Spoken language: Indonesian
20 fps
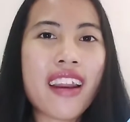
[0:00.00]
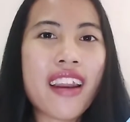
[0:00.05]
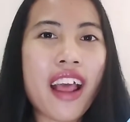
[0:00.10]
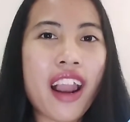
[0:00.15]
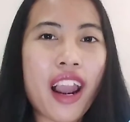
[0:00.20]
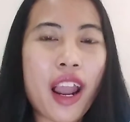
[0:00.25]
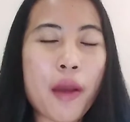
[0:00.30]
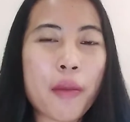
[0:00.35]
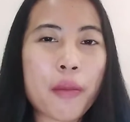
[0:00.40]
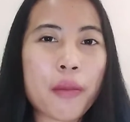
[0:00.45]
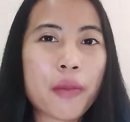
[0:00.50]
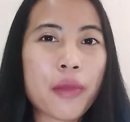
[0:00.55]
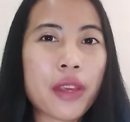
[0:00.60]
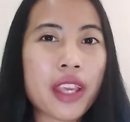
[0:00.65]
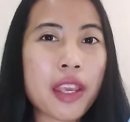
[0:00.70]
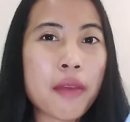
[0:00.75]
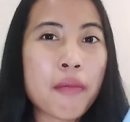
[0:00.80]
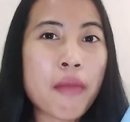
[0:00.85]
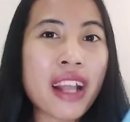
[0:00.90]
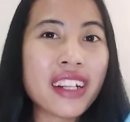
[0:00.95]
dalam
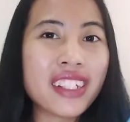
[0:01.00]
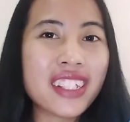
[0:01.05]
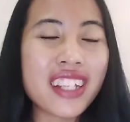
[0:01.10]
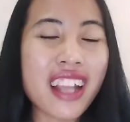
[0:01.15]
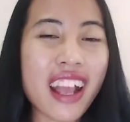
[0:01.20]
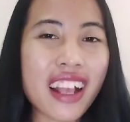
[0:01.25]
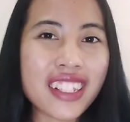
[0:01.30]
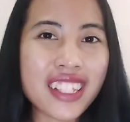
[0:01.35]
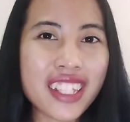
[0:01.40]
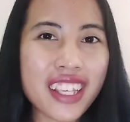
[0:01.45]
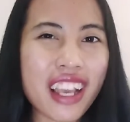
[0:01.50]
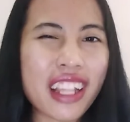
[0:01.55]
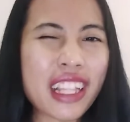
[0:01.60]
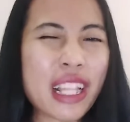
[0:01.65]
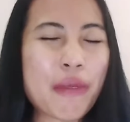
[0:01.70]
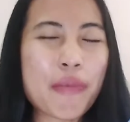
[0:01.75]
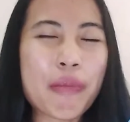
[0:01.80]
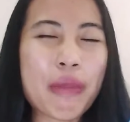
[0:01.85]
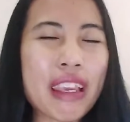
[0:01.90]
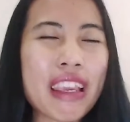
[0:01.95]
imajinasi ya
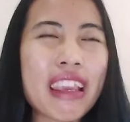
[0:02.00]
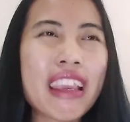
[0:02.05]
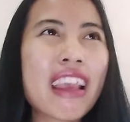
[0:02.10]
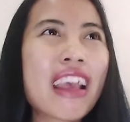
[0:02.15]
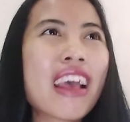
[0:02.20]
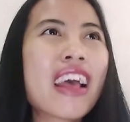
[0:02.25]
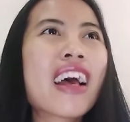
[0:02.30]
tapi